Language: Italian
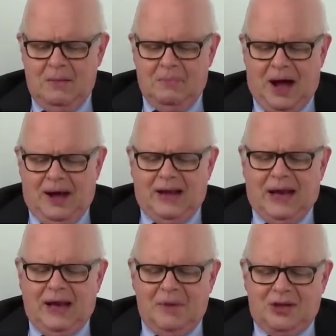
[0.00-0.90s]
Pare
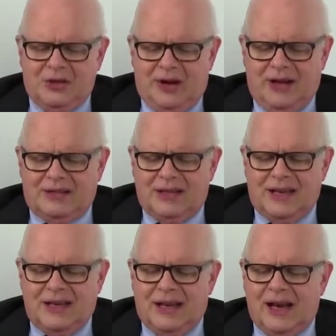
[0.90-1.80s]
che la maggioranza
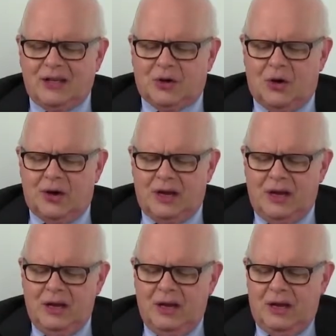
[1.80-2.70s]
degli
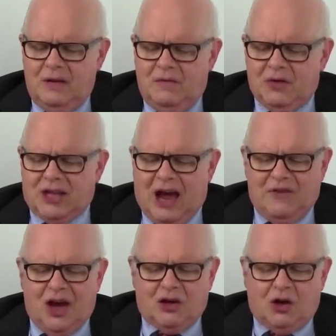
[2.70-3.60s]
elettori
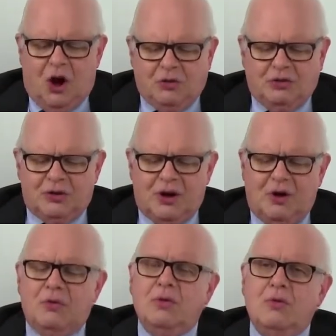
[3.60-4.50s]
votava
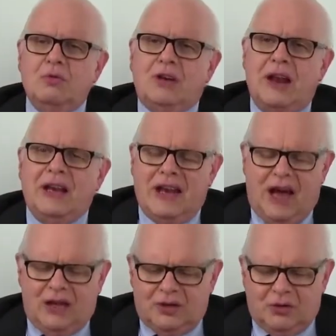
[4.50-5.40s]
contro un
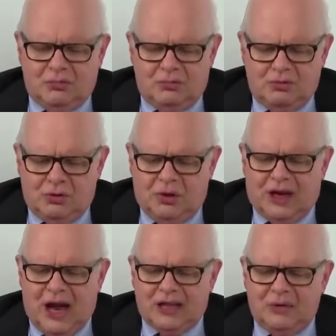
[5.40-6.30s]
candidato
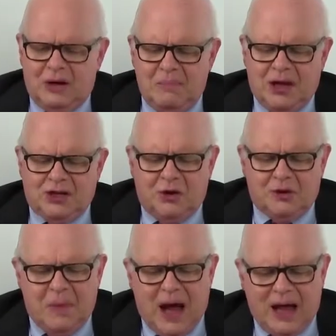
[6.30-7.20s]
giudicato il
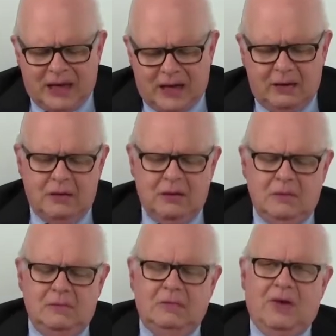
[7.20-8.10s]
maggior male,
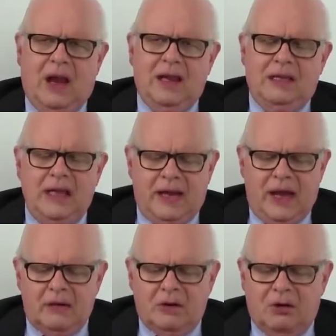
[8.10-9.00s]
vale a
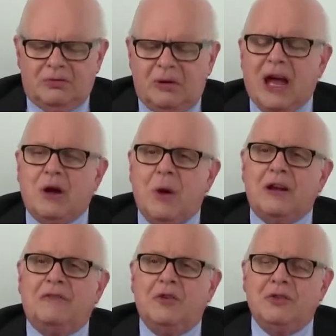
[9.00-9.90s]
dire contro la
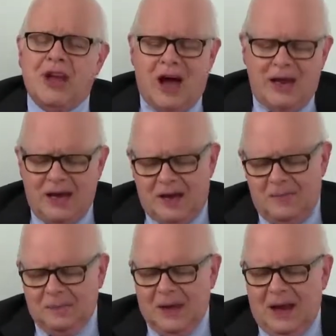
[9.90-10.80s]
guerra
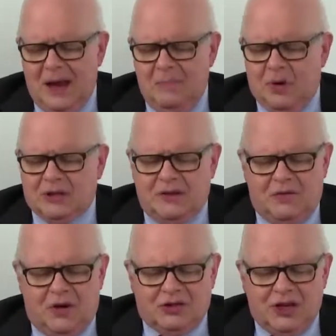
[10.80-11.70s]
fondaia e
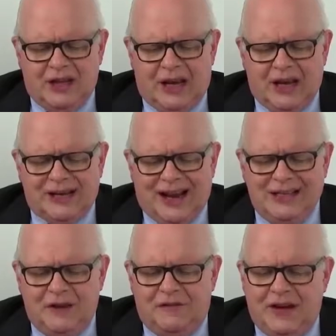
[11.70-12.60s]
portavoce della
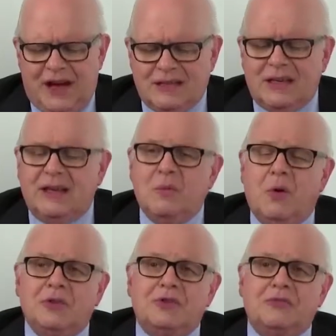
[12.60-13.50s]
grande finanza di
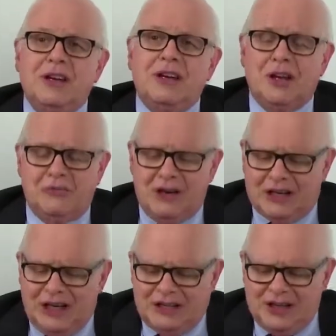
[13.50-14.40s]
Wall Street Hillary
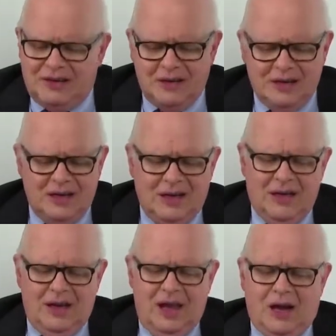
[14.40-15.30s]
Clinton
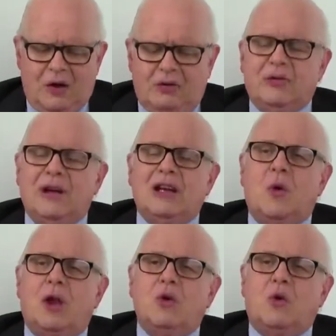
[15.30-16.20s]
e contro il
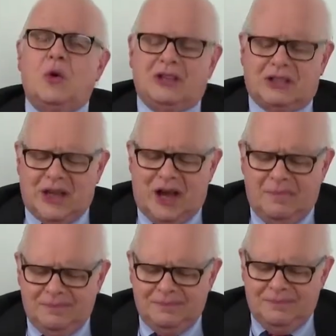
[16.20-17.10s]
qualunquista